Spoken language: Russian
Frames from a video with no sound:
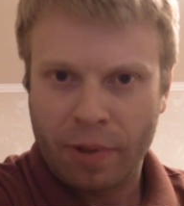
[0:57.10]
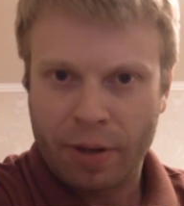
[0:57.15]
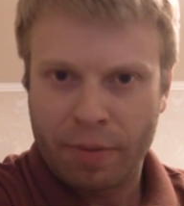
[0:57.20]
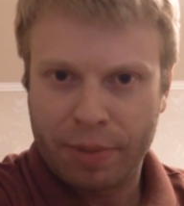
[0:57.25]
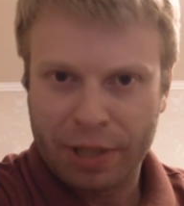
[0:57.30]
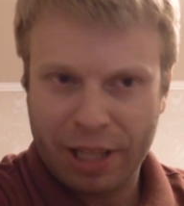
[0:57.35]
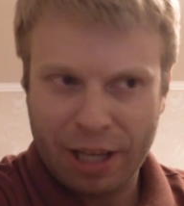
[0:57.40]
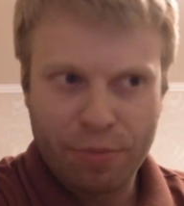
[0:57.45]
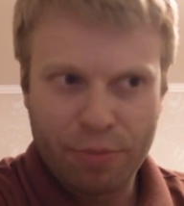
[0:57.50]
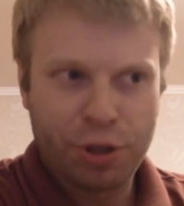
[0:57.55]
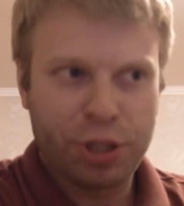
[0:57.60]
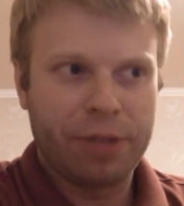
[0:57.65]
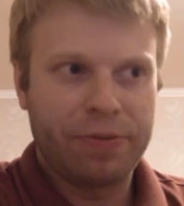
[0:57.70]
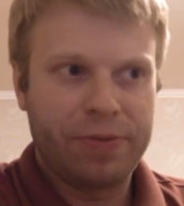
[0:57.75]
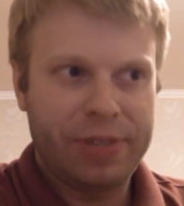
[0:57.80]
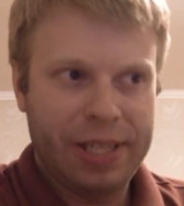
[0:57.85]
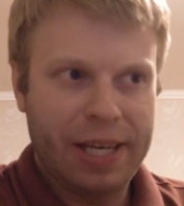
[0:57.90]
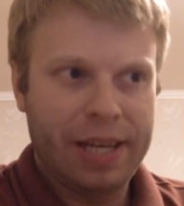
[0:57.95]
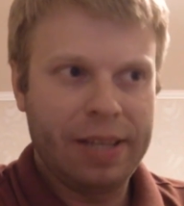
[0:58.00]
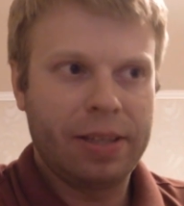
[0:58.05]
Потому что
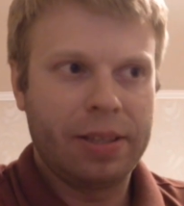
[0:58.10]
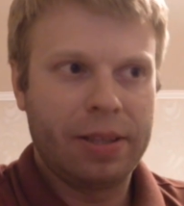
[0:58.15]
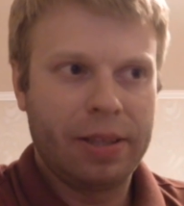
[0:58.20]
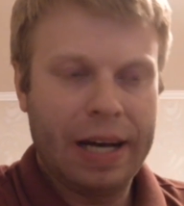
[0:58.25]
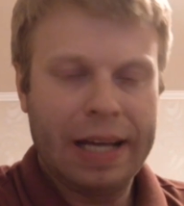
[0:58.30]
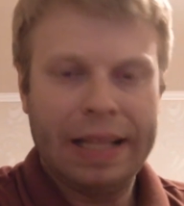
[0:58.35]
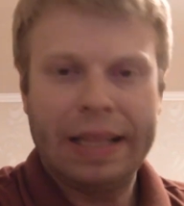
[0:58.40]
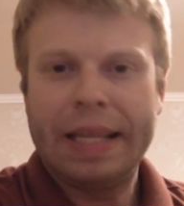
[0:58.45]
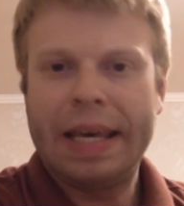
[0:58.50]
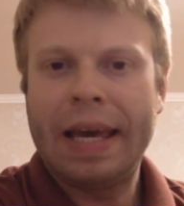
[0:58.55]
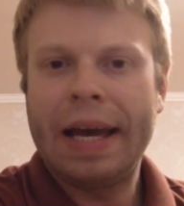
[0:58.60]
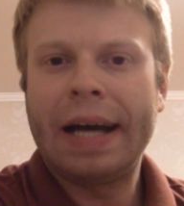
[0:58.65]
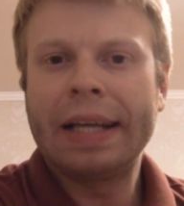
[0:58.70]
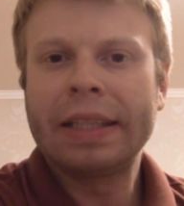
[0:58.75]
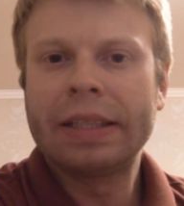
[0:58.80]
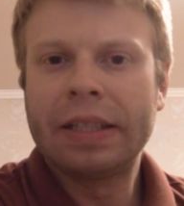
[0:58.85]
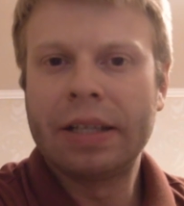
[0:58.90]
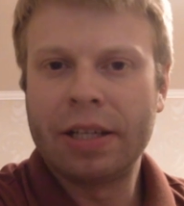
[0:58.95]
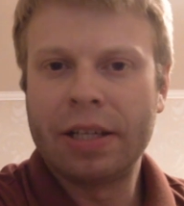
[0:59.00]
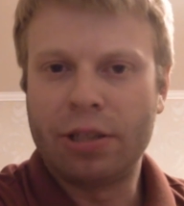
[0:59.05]
все эти данные
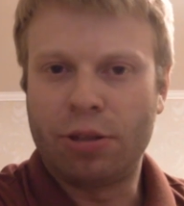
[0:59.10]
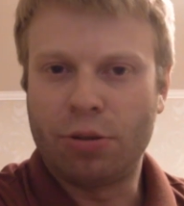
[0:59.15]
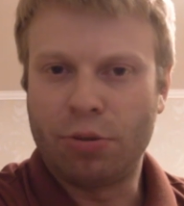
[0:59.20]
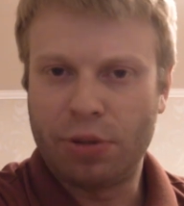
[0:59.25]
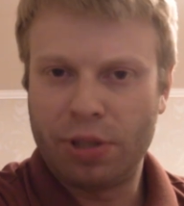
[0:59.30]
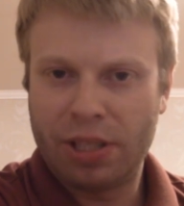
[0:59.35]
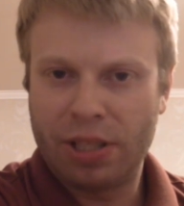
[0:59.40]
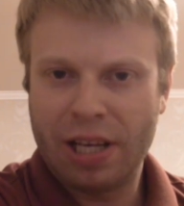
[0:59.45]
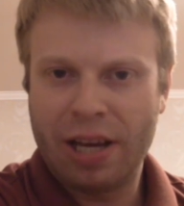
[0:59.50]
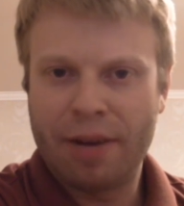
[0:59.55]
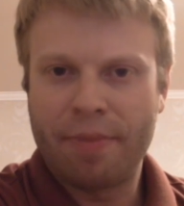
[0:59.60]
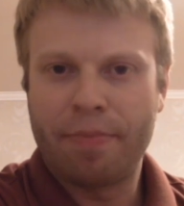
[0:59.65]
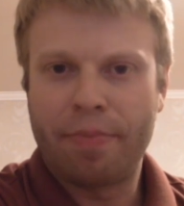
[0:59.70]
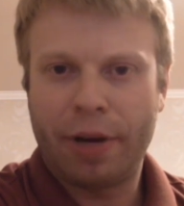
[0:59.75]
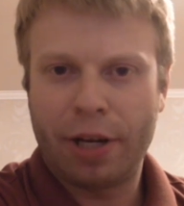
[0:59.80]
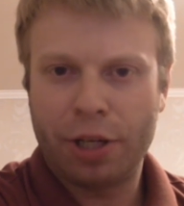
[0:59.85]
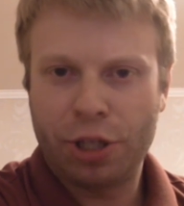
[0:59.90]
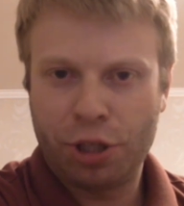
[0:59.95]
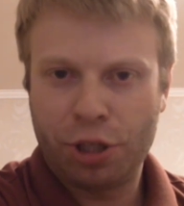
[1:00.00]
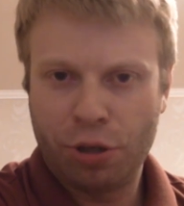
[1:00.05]
открыто он сам
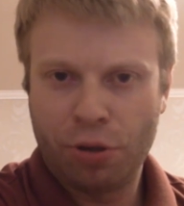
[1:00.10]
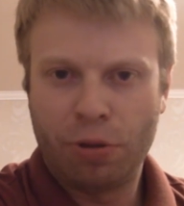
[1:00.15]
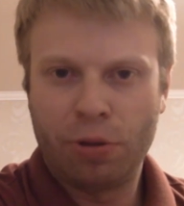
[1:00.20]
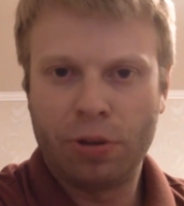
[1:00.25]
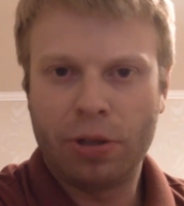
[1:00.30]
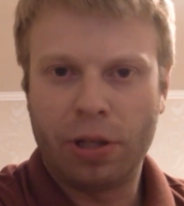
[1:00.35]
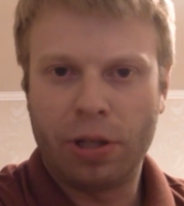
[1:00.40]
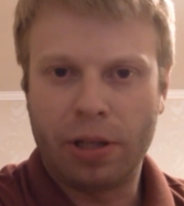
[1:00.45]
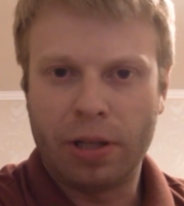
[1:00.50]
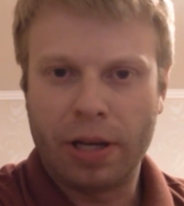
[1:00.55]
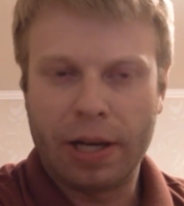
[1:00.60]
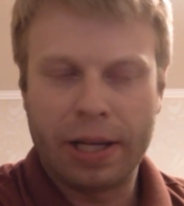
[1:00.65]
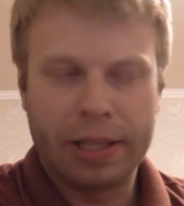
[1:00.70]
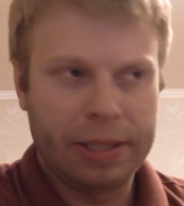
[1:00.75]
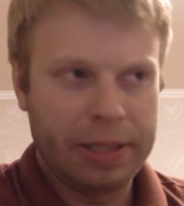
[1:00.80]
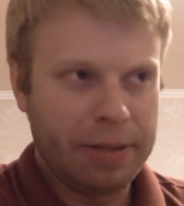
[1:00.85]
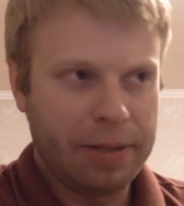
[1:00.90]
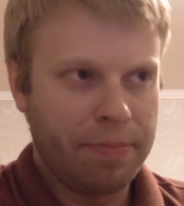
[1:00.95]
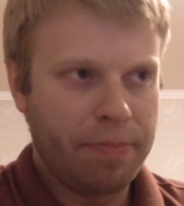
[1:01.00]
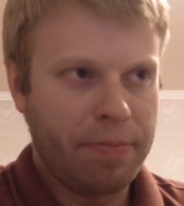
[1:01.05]
прощелкал
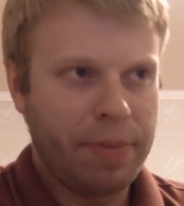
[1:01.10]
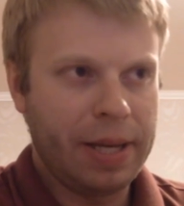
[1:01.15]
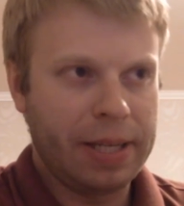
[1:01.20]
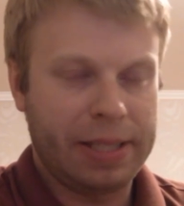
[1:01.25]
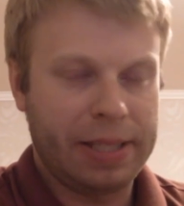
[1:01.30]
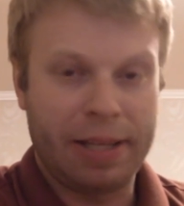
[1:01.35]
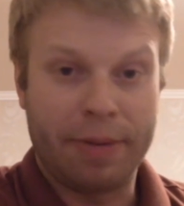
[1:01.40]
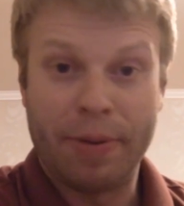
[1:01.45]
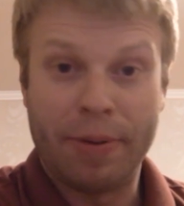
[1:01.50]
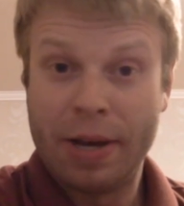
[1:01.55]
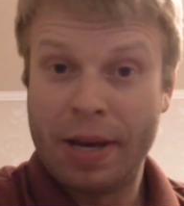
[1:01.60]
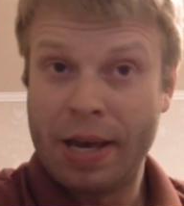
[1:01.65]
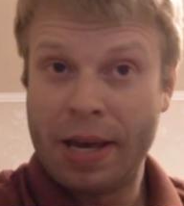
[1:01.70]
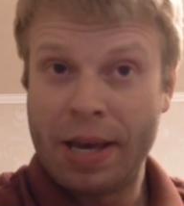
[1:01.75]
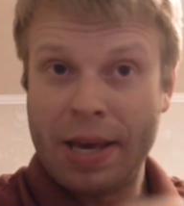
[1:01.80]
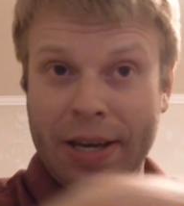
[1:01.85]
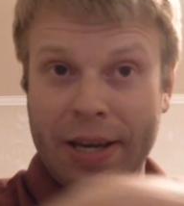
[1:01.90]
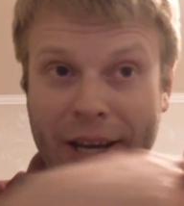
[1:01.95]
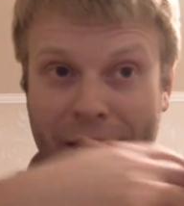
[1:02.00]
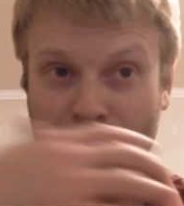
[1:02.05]
одним местом.
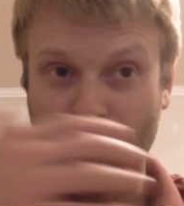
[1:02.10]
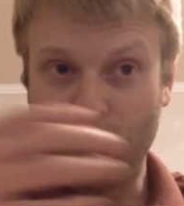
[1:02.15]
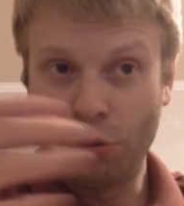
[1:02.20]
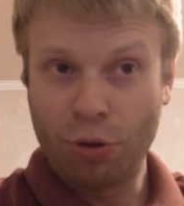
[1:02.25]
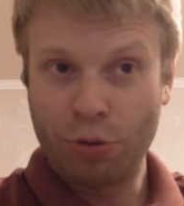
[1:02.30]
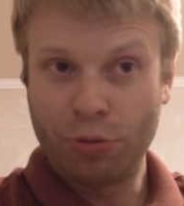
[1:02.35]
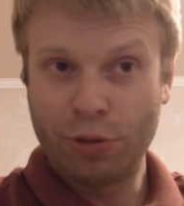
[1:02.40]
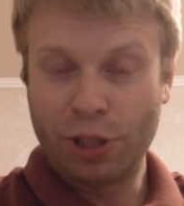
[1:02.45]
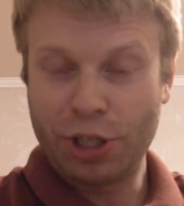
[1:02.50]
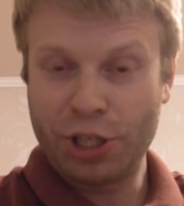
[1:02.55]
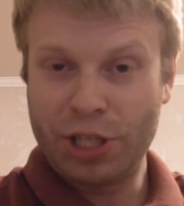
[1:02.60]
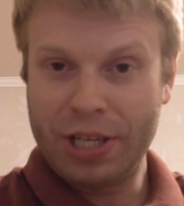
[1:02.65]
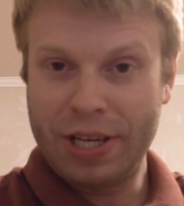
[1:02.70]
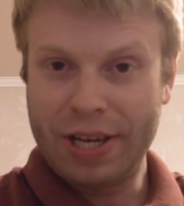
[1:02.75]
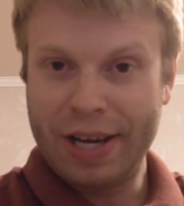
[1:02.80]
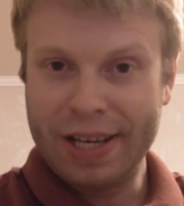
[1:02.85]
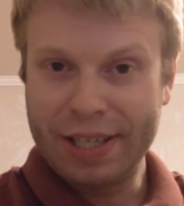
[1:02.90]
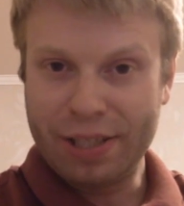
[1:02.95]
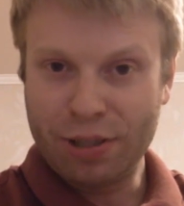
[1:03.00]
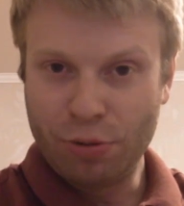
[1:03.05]
Контору
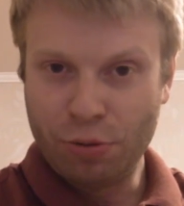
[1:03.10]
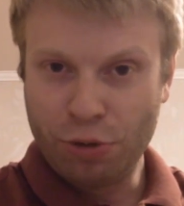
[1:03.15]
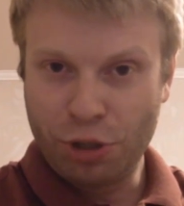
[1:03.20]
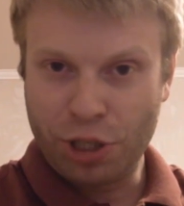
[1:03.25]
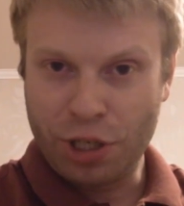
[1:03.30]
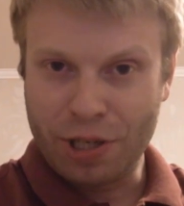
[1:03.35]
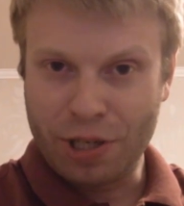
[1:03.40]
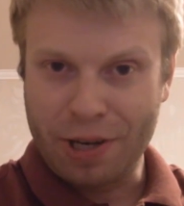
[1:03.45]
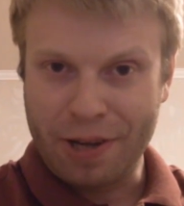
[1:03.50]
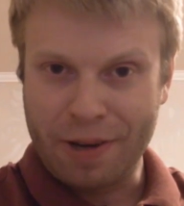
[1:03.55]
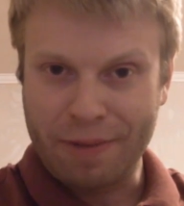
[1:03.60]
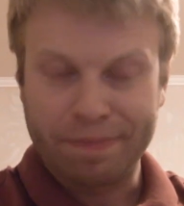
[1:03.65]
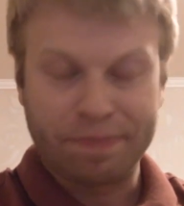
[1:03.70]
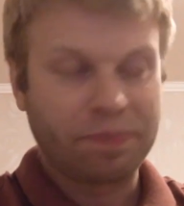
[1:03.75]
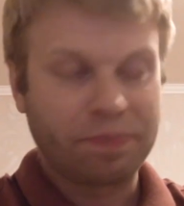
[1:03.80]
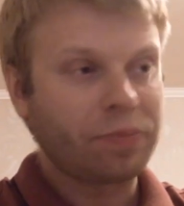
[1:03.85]
должника исключили.